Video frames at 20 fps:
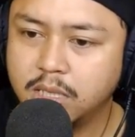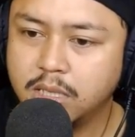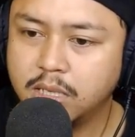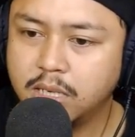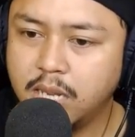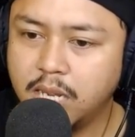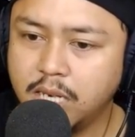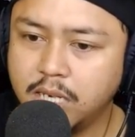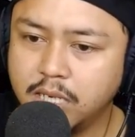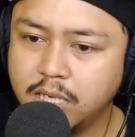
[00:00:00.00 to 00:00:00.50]

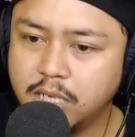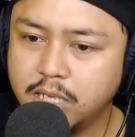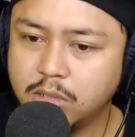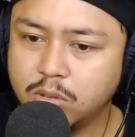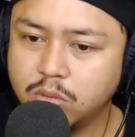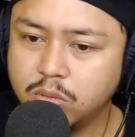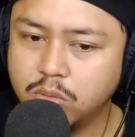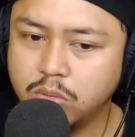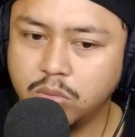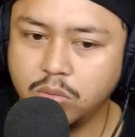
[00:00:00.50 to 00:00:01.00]
dan ini
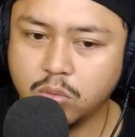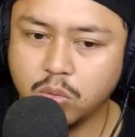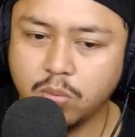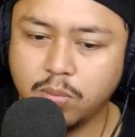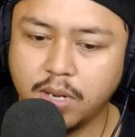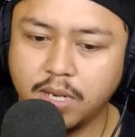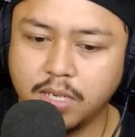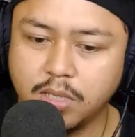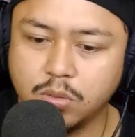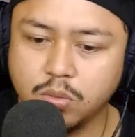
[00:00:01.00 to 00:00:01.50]
tuh
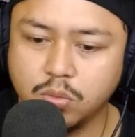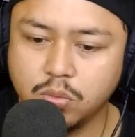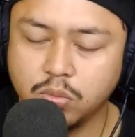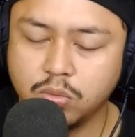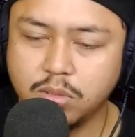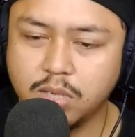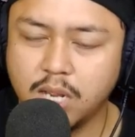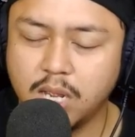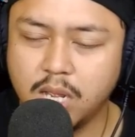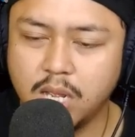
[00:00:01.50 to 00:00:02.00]
rumah ini tuh
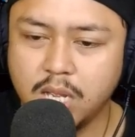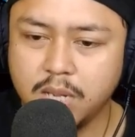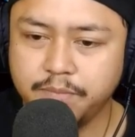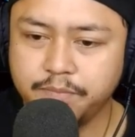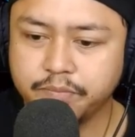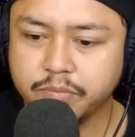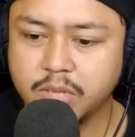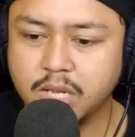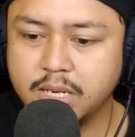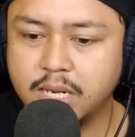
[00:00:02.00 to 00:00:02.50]
udah
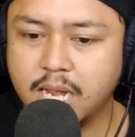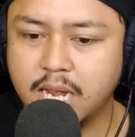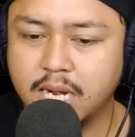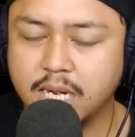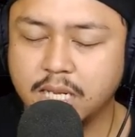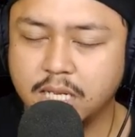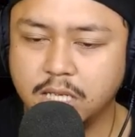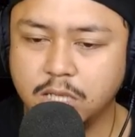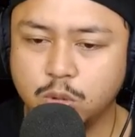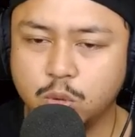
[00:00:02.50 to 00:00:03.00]

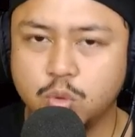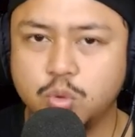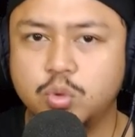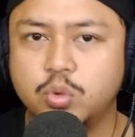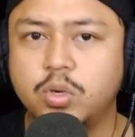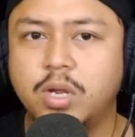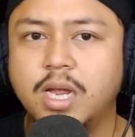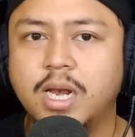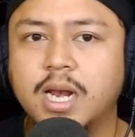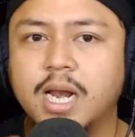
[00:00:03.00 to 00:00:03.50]
dari
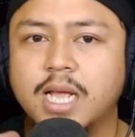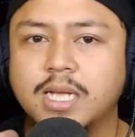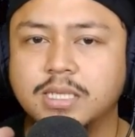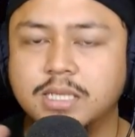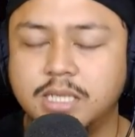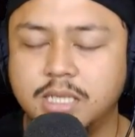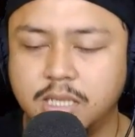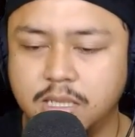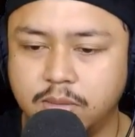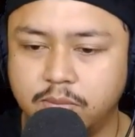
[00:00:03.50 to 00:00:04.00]
tujuh
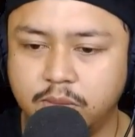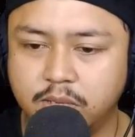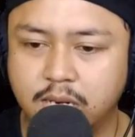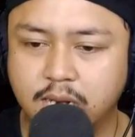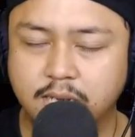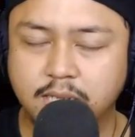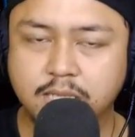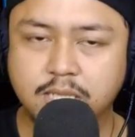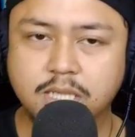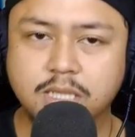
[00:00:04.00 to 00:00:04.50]
generasi teman teman
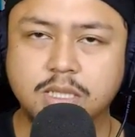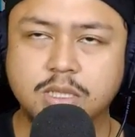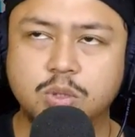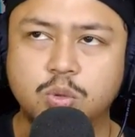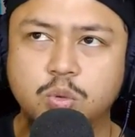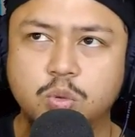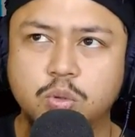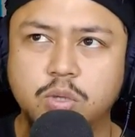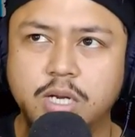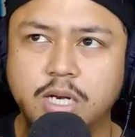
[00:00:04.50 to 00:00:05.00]
dari
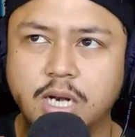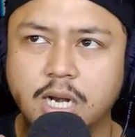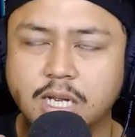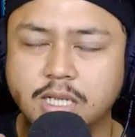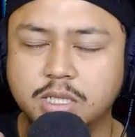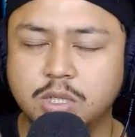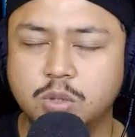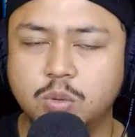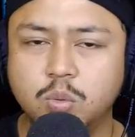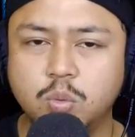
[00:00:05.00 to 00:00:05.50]
tujuh
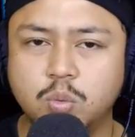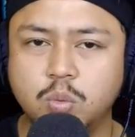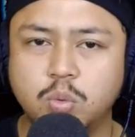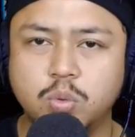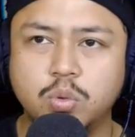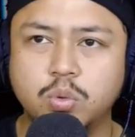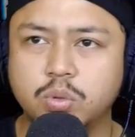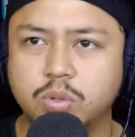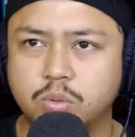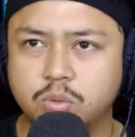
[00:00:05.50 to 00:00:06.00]
generasi tuh
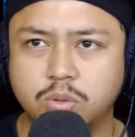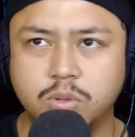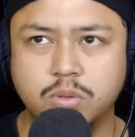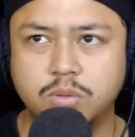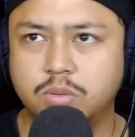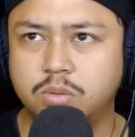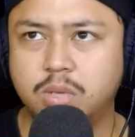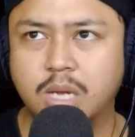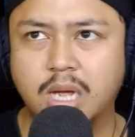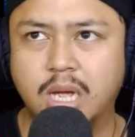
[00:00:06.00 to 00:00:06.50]
udah,
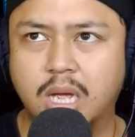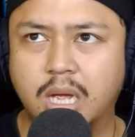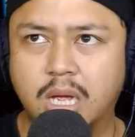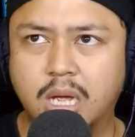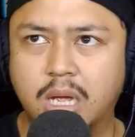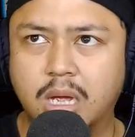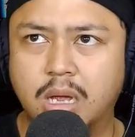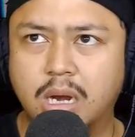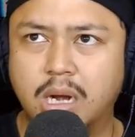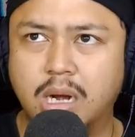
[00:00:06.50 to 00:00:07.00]
udah
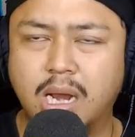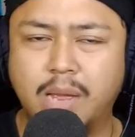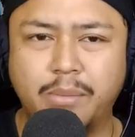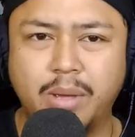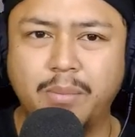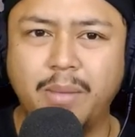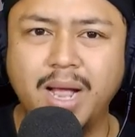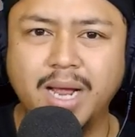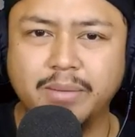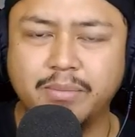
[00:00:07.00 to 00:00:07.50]
lama
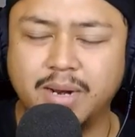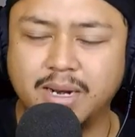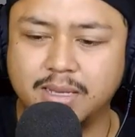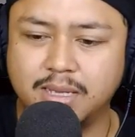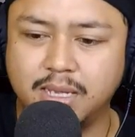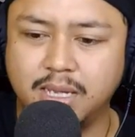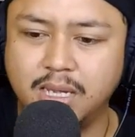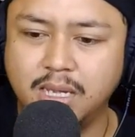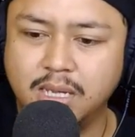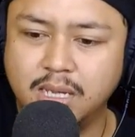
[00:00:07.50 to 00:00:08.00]
banget berarti
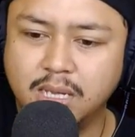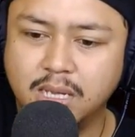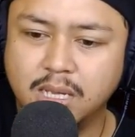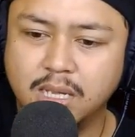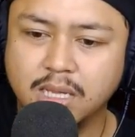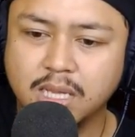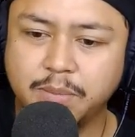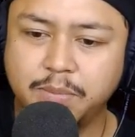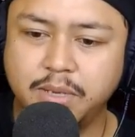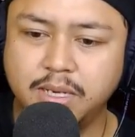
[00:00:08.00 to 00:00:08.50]
ya
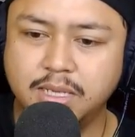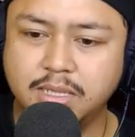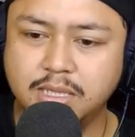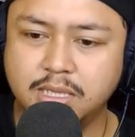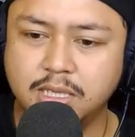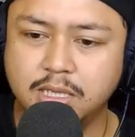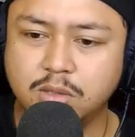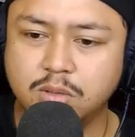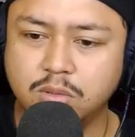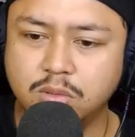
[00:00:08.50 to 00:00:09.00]
tapi di
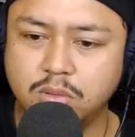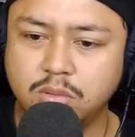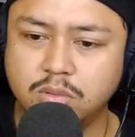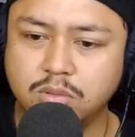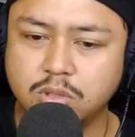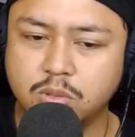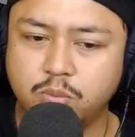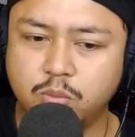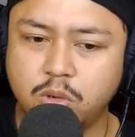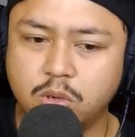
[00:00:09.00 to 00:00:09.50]
sini tuh
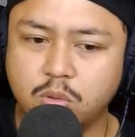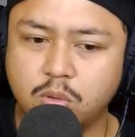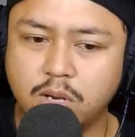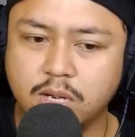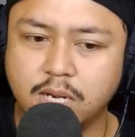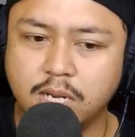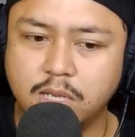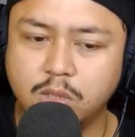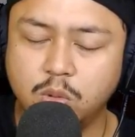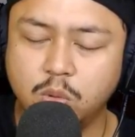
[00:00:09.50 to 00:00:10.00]
semua
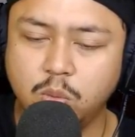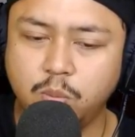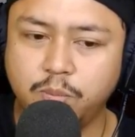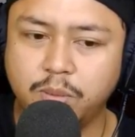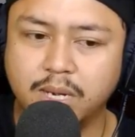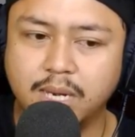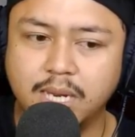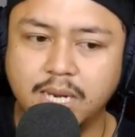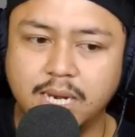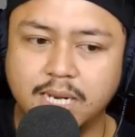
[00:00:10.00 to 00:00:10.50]
keluarga itu
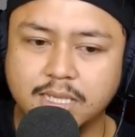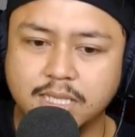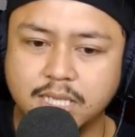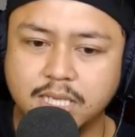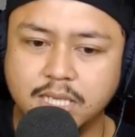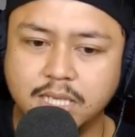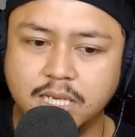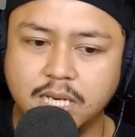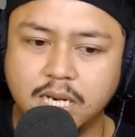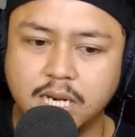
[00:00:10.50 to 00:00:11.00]
pergi dari
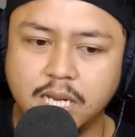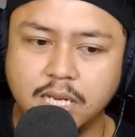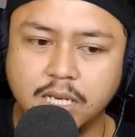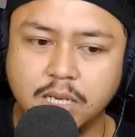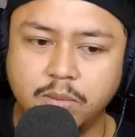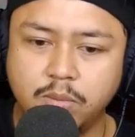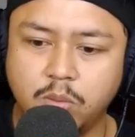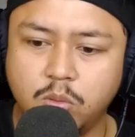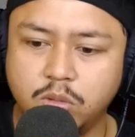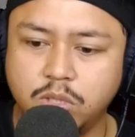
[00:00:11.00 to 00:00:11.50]
sini dan
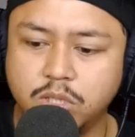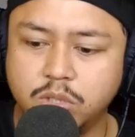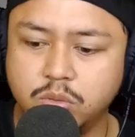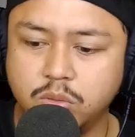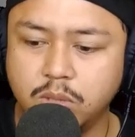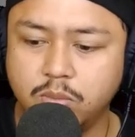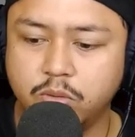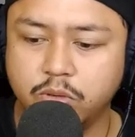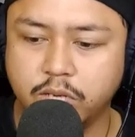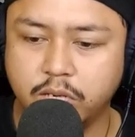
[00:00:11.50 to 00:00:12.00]
akhirnya mau
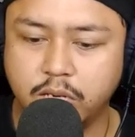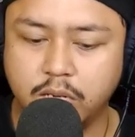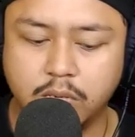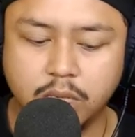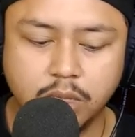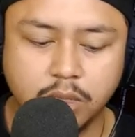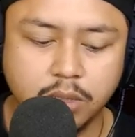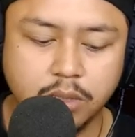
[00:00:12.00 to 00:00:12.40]
dijual mungkin ya